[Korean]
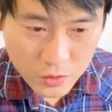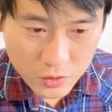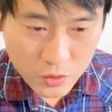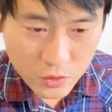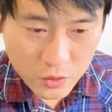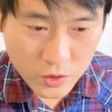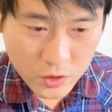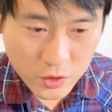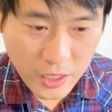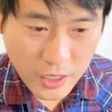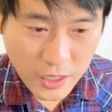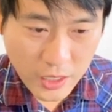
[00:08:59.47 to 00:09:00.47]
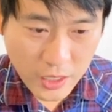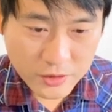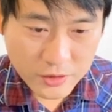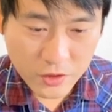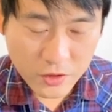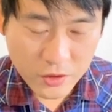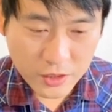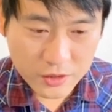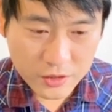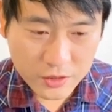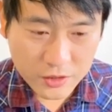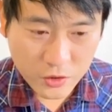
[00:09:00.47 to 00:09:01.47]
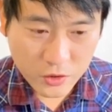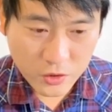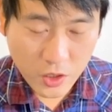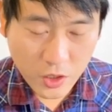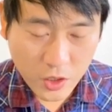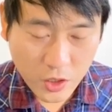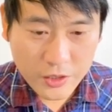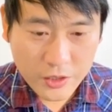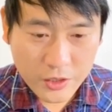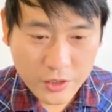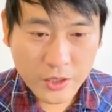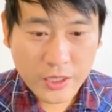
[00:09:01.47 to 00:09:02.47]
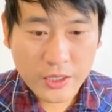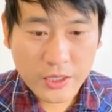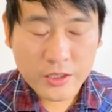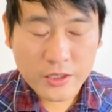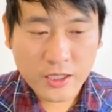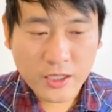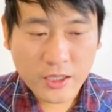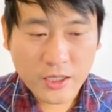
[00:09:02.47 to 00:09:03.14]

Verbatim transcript: 둘 다 아래 성격은 같으니까요. 근데 셀프